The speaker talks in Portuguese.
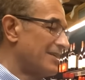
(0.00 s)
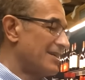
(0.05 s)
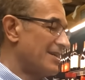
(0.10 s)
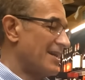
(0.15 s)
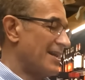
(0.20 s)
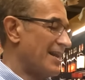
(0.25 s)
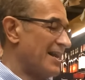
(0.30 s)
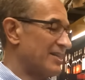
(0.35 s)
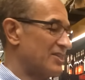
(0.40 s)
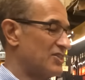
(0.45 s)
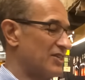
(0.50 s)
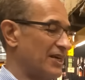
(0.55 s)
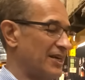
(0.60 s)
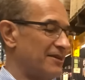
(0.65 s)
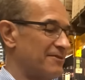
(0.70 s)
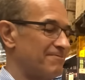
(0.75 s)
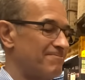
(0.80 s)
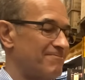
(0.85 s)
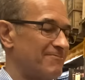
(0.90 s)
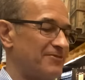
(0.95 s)
Ah, achei.
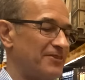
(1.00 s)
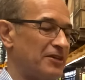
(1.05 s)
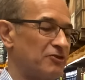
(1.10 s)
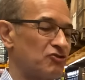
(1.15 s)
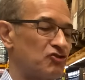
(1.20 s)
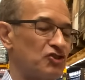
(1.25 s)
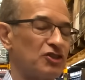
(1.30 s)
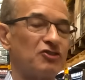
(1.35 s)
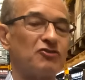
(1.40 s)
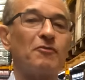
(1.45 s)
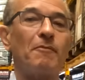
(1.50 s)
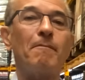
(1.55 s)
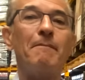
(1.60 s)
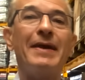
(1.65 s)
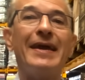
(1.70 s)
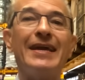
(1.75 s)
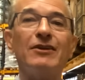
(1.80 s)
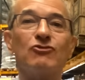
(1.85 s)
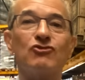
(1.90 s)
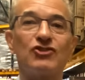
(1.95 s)
Vinho tinto
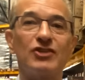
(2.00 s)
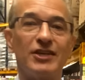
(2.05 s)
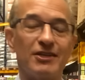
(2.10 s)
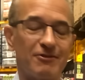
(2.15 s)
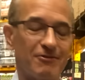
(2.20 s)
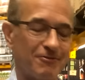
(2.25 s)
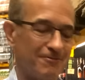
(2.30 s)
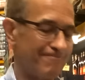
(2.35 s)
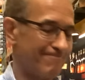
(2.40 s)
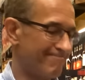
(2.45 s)
meio seco.